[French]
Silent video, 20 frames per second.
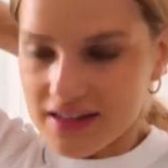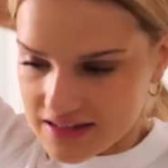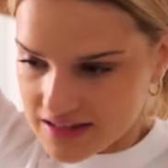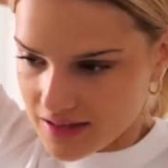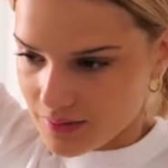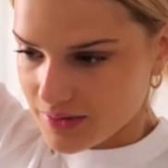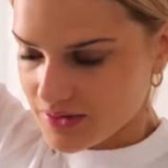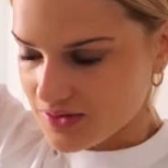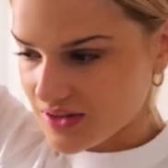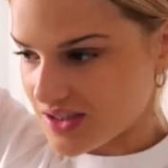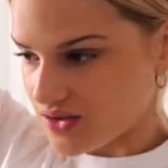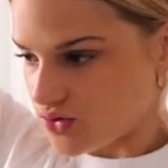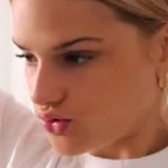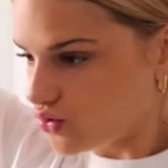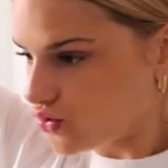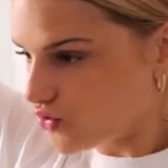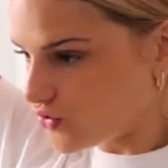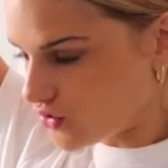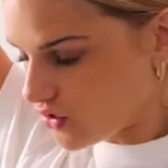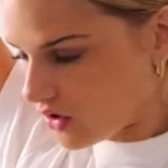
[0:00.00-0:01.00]
J'ai l'impression d'être
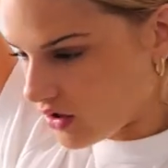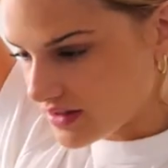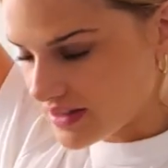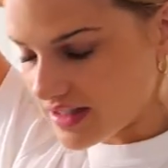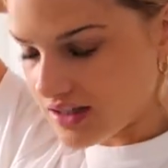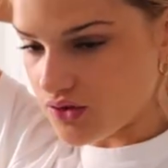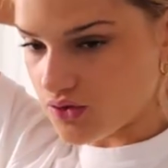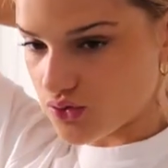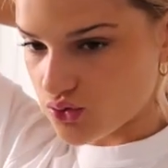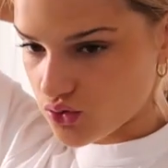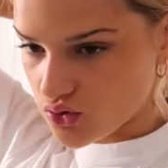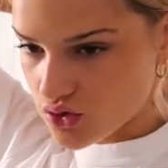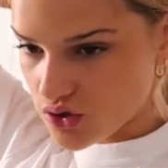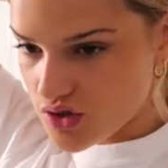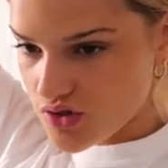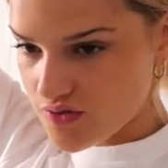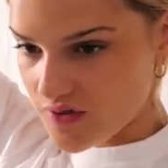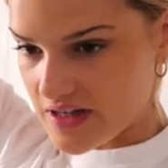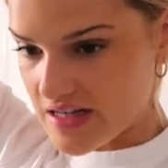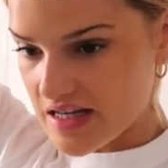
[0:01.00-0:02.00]
toujours en retard dans tout ce
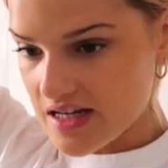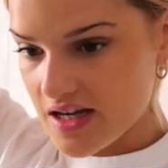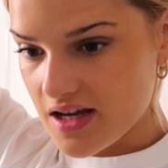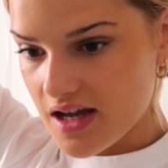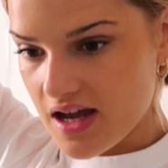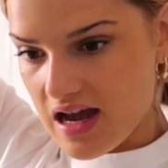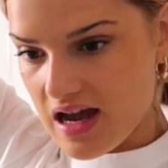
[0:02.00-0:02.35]
que je fais.